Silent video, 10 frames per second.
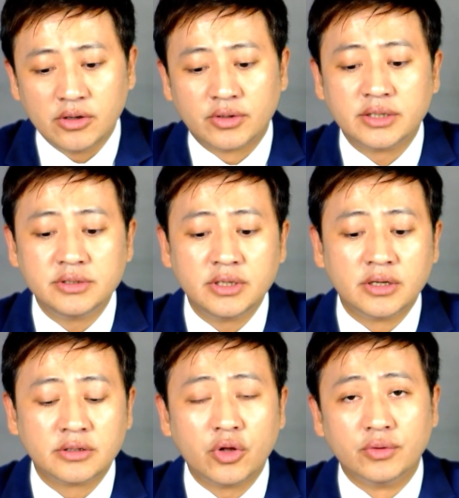哦，它是一
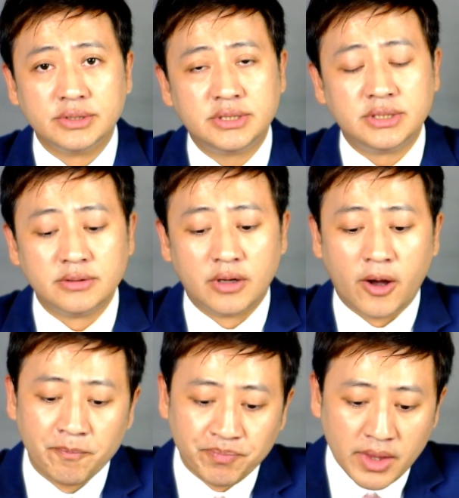个动词哦。